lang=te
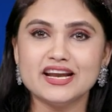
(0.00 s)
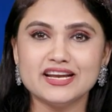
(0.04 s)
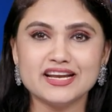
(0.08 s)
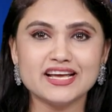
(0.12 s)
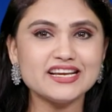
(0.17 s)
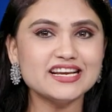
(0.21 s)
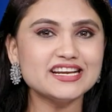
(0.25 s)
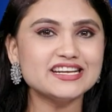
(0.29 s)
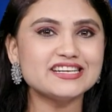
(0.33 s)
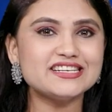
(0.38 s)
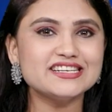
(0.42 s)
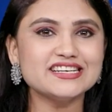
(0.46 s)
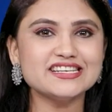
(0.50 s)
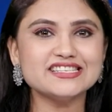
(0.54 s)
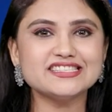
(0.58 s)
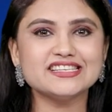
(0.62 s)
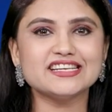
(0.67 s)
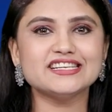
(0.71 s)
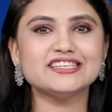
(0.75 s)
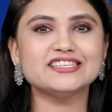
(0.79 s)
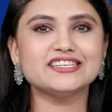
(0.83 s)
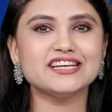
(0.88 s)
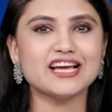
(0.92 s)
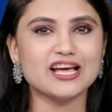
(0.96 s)
నయన్
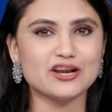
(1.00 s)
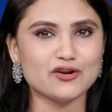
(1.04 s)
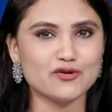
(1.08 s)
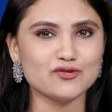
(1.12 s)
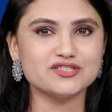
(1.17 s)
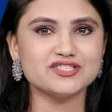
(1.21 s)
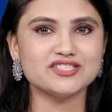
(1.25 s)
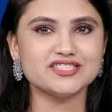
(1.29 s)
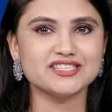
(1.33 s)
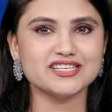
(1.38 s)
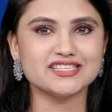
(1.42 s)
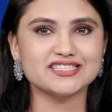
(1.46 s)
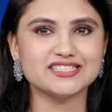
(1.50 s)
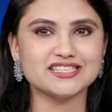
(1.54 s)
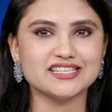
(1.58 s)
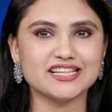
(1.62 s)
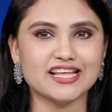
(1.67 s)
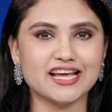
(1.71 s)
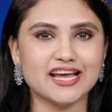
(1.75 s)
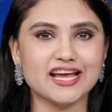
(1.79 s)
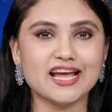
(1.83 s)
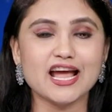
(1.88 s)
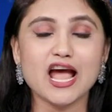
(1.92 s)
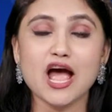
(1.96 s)
రీసెంట్గా అనౌన్స్
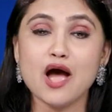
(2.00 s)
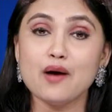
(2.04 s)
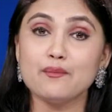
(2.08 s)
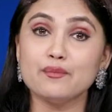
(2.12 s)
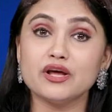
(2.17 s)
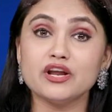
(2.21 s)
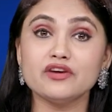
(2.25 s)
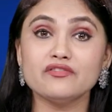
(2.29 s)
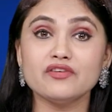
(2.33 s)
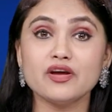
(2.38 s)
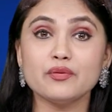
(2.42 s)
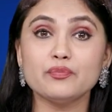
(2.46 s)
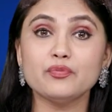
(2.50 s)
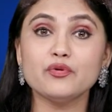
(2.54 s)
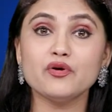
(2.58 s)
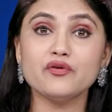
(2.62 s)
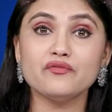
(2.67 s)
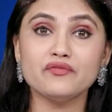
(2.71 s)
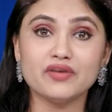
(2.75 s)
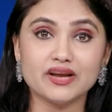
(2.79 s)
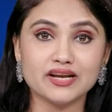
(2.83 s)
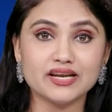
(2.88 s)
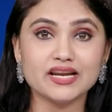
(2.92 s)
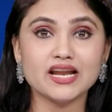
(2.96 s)
చేసింది మరోవైపు
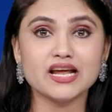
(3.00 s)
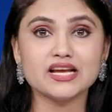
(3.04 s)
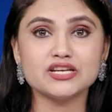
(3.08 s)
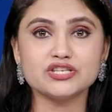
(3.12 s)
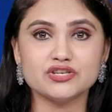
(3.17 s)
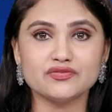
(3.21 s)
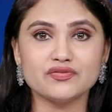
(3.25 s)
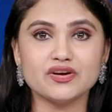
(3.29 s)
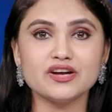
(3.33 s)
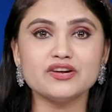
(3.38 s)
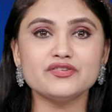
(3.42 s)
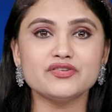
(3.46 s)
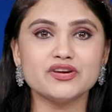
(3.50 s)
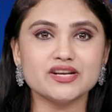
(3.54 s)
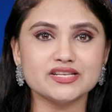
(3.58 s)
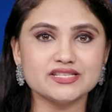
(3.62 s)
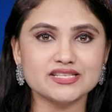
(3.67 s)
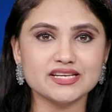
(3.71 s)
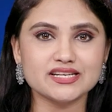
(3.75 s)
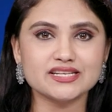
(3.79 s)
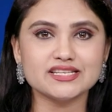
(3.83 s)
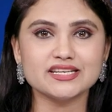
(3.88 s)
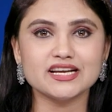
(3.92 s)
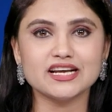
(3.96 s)
విఘ్నేష్ శివన్
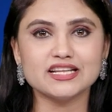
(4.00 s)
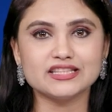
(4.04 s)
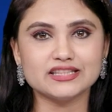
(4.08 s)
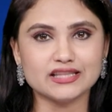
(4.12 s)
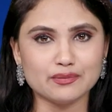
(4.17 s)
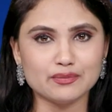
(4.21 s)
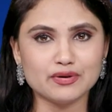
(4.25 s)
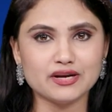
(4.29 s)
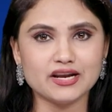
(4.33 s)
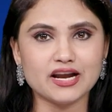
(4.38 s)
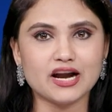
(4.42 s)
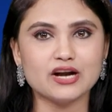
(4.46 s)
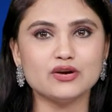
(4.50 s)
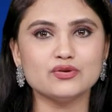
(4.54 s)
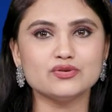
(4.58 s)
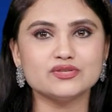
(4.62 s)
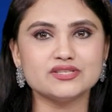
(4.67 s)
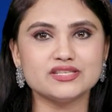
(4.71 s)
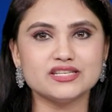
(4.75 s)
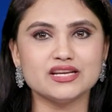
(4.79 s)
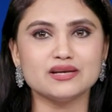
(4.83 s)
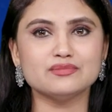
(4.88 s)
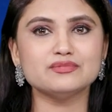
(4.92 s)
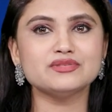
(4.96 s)
రీసెంట్ రీసెంట్గా తమిళనాడు
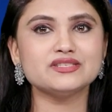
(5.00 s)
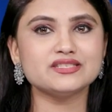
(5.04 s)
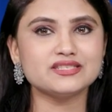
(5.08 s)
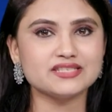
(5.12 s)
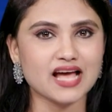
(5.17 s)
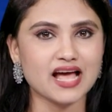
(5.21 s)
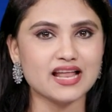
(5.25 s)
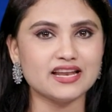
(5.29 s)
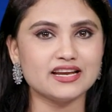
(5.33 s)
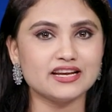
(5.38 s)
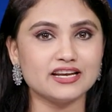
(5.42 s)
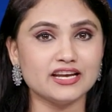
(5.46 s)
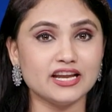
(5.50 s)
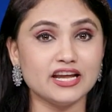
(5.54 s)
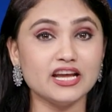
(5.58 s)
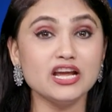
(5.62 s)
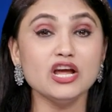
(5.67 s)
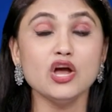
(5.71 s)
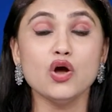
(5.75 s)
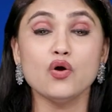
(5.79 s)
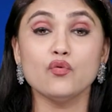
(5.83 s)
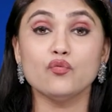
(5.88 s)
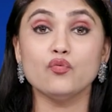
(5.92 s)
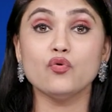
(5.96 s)
సీఎం స్టాలిన్ని
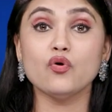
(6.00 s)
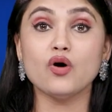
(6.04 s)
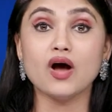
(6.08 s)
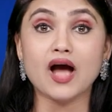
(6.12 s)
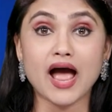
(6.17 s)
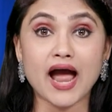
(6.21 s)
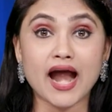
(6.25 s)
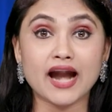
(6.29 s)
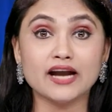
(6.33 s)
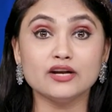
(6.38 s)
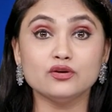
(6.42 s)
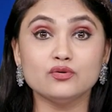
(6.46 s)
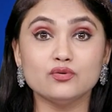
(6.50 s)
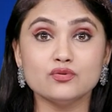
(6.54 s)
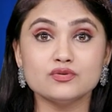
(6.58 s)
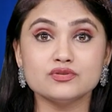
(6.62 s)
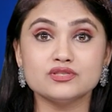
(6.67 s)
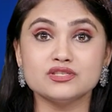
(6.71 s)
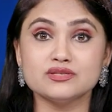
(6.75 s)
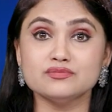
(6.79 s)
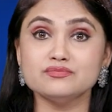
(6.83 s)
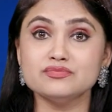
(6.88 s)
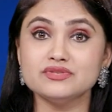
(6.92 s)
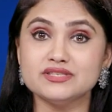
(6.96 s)
ఓ యాడ్
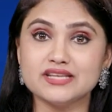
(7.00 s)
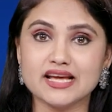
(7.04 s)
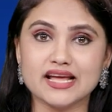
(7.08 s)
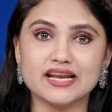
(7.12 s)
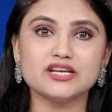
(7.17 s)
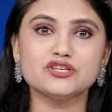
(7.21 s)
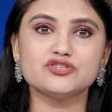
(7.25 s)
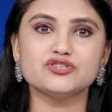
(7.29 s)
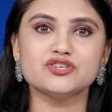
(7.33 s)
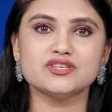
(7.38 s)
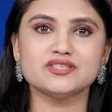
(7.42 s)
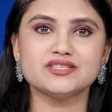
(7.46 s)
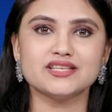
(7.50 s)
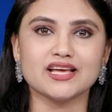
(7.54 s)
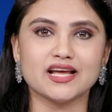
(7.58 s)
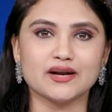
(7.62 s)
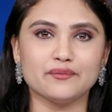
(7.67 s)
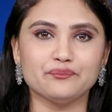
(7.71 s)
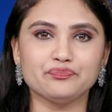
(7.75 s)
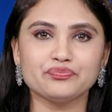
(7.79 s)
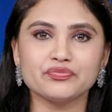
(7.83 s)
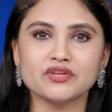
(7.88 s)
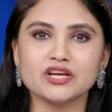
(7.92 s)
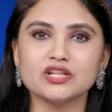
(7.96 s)
కోసం డైరెక్ట్
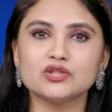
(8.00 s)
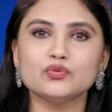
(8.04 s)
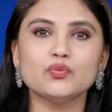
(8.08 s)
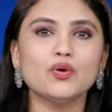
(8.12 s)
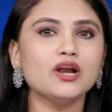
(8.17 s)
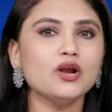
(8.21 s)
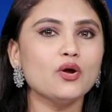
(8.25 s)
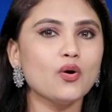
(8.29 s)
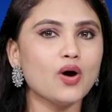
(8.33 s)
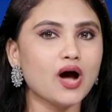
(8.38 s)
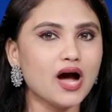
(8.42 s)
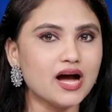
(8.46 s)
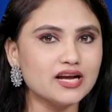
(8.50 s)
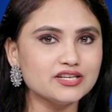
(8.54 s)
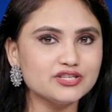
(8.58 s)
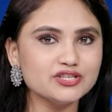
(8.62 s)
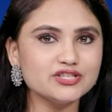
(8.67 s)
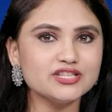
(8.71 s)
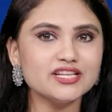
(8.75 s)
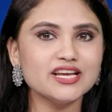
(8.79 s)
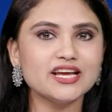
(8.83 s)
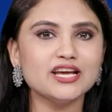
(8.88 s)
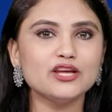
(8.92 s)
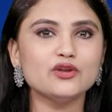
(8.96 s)
చేశారు త్వరలో
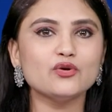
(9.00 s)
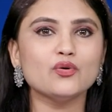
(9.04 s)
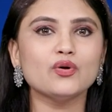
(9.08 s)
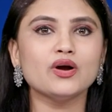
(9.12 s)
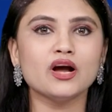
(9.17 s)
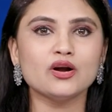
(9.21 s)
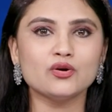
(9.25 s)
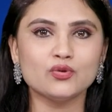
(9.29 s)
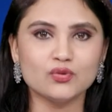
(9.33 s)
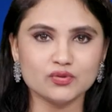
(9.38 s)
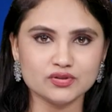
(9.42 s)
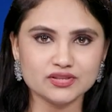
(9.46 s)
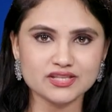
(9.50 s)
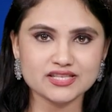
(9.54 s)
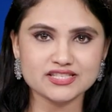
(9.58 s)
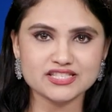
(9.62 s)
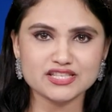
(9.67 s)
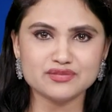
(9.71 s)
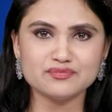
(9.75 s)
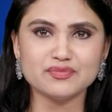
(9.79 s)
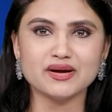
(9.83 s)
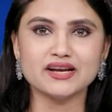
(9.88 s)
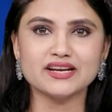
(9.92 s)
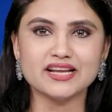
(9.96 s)
అజిత్ హీరోగా కొత్త
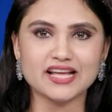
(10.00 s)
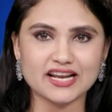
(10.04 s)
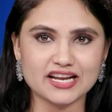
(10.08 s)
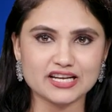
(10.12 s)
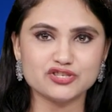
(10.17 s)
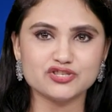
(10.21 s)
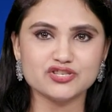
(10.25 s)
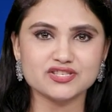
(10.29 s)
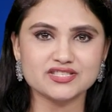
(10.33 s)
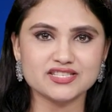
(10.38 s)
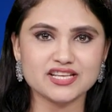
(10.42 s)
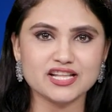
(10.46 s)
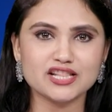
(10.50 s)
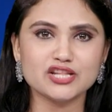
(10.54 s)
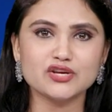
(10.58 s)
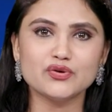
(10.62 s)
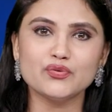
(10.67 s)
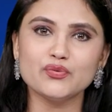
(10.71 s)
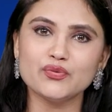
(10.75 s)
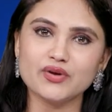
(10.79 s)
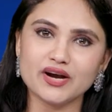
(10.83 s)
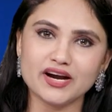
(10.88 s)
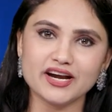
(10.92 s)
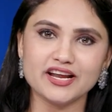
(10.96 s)
సినిమా డైరెక్ట్
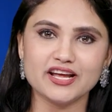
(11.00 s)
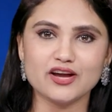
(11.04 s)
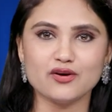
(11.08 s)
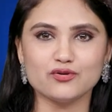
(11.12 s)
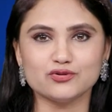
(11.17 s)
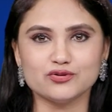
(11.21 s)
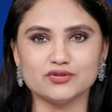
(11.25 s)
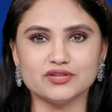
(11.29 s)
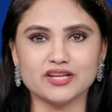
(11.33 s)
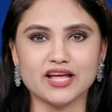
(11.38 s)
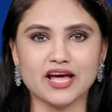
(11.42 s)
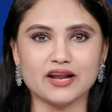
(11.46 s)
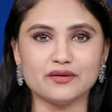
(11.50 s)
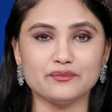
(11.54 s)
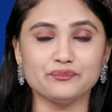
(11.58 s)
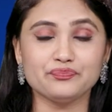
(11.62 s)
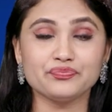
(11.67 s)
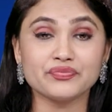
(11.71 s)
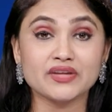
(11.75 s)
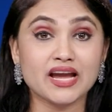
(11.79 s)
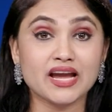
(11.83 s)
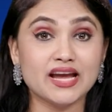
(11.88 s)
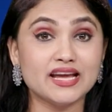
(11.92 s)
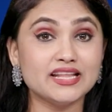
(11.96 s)
చేసేందుకు రెడీ అవుతున్నారు
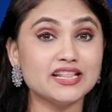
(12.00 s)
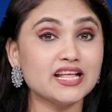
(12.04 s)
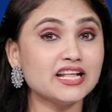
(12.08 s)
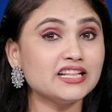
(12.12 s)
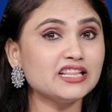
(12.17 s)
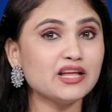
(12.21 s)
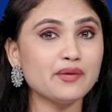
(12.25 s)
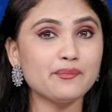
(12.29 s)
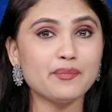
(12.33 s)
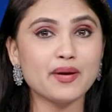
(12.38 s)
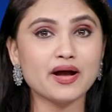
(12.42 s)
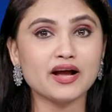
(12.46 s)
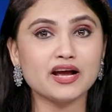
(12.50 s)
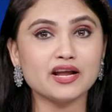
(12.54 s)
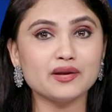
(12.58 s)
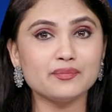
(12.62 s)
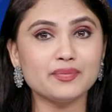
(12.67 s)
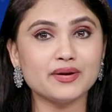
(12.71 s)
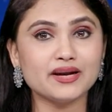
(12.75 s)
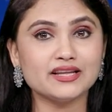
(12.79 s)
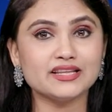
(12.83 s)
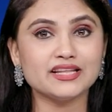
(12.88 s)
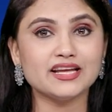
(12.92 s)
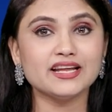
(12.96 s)
ఇదంతా పక్కన
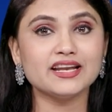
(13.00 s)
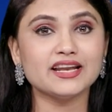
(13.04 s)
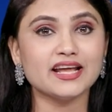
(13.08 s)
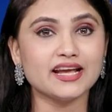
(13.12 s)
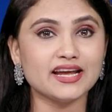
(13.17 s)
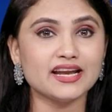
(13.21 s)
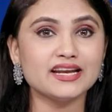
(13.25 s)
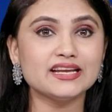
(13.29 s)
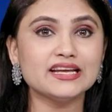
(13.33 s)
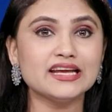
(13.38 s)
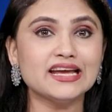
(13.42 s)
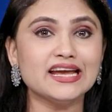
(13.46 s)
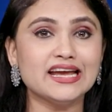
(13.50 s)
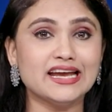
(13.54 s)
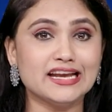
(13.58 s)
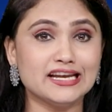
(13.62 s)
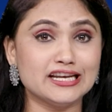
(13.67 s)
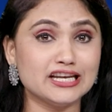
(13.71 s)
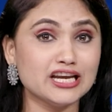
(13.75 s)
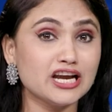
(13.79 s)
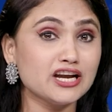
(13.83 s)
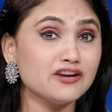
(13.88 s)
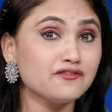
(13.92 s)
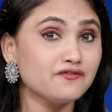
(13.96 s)
పెడితే నయన్కి
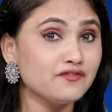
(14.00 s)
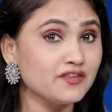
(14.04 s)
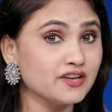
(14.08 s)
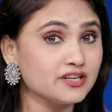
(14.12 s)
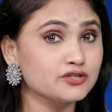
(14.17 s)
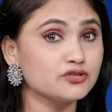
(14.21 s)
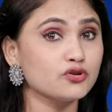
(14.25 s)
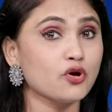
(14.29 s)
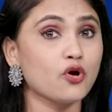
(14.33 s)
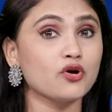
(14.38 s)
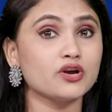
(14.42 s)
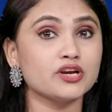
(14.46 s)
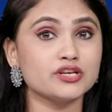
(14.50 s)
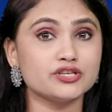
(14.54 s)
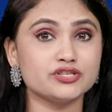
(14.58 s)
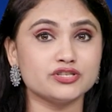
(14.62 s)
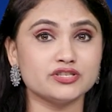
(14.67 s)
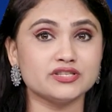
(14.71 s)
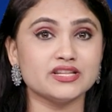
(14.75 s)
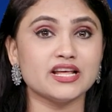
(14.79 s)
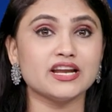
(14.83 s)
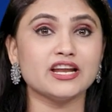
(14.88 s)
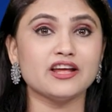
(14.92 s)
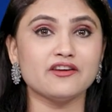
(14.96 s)
నెట్ఫ్లిక్స్ షాక్
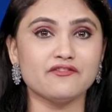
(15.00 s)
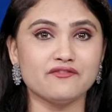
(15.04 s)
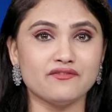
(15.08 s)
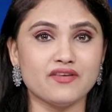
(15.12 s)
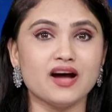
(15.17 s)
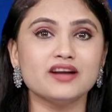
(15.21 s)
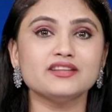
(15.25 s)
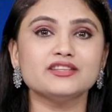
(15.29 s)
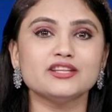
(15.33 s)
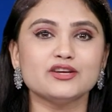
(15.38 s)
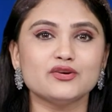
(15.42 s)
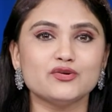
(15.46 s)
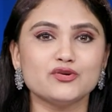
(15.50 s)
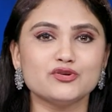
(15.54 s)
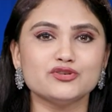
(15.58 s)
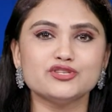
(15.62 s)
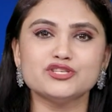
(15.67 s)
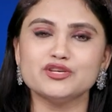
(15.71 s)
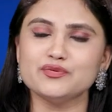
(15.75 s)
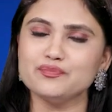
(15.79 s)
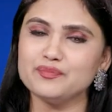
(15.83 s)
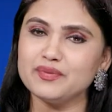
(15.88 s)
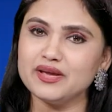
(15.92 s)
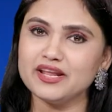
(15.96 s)
ఇచ్చిందనే వార్త
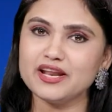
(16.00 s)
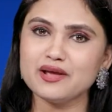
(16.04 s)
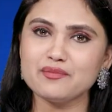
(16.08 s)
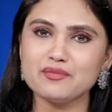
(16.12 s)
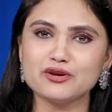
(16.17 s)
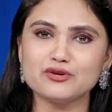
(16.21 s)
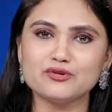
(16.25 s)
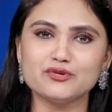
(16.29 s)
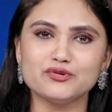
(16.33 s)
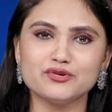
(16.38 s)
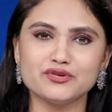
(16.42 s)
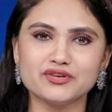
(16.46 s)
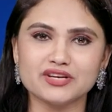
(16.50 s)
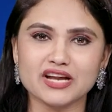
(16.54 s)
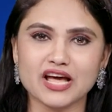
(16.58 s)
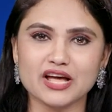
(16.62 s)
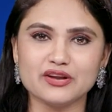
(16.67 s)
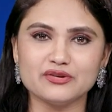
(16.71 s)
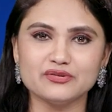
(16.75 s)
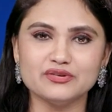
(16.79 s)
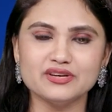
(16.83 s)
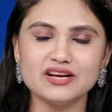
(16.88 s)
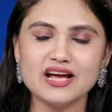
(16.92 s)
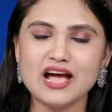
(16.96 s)
గురించి
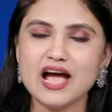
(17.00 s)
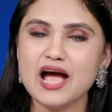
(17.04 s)
మీరేమనుకుంటున్నారు